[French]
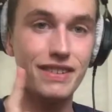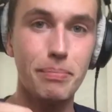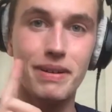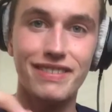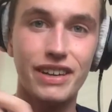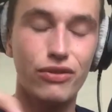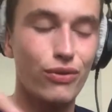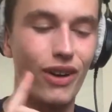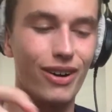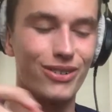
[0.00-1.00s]
C'est pas ça que je
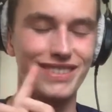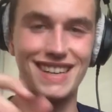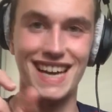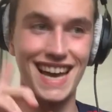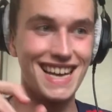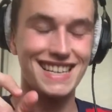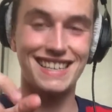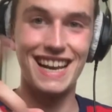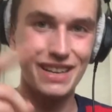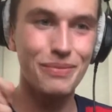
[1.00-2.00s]
vais vous raconter.
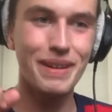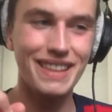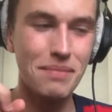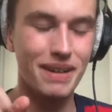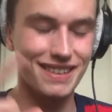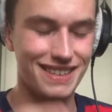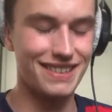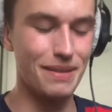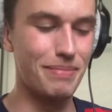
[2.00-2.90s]
C'est la semaine d'après ce qui s'est